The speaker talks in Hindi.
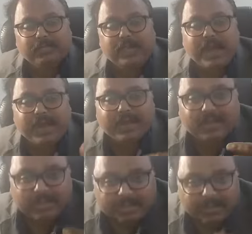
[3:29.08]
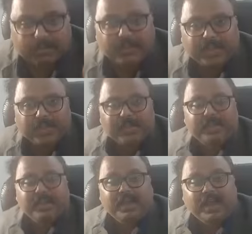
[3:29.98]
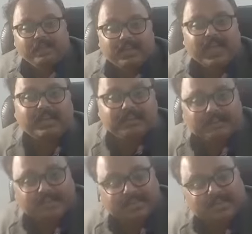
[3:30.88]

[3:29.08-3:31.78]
पार करते हुए अचानक से